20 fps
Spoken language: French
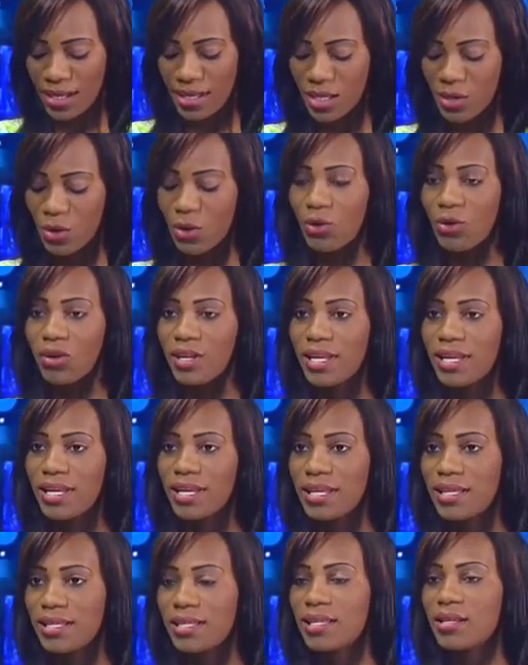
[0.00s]
les
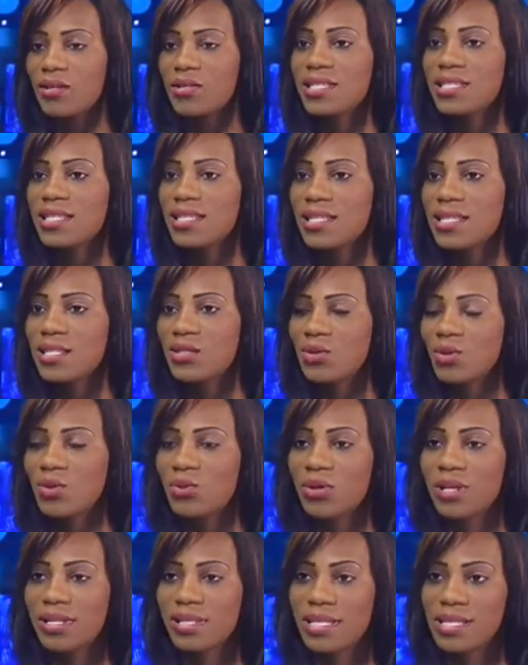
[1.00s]
Congolais euh, stylistes
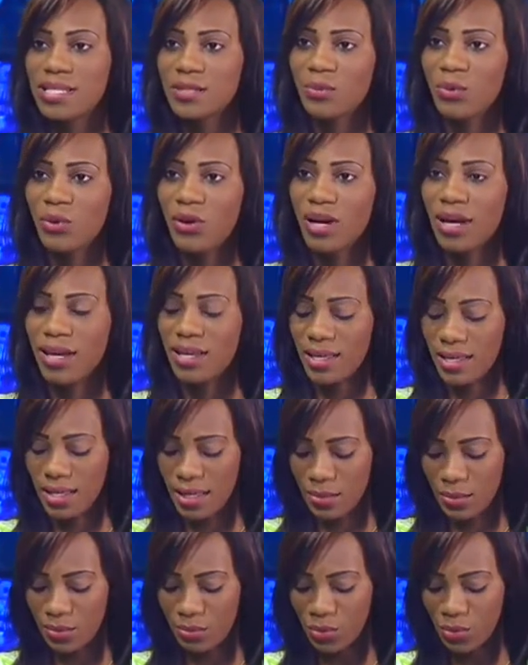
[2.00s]
de la diaspora
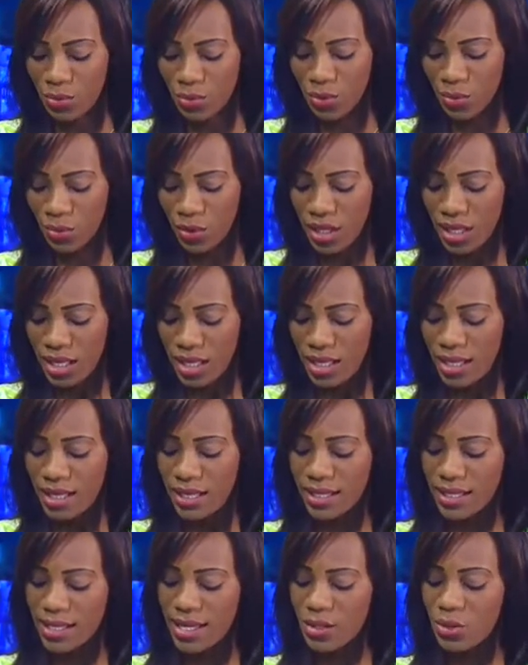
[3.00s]
et plutôt et
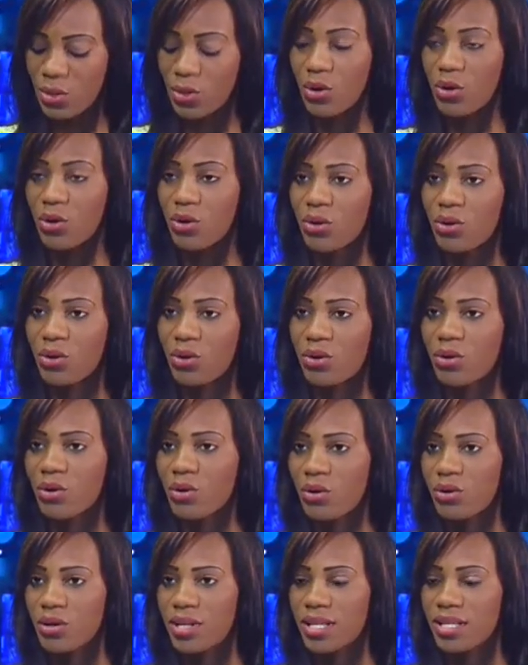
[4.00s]
les créateurs
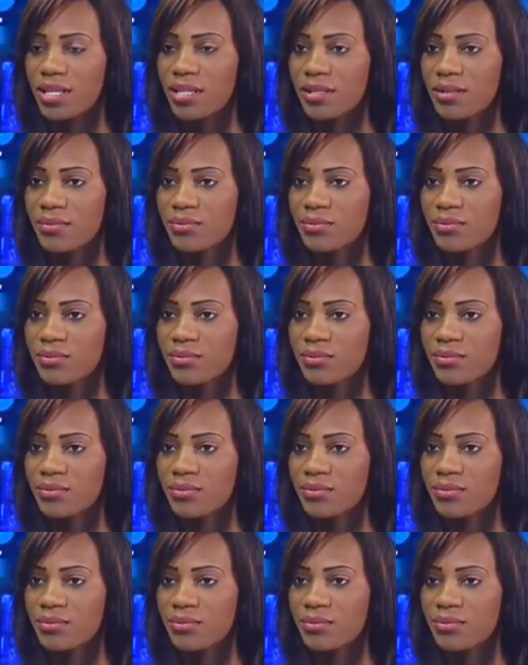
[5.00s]
congolais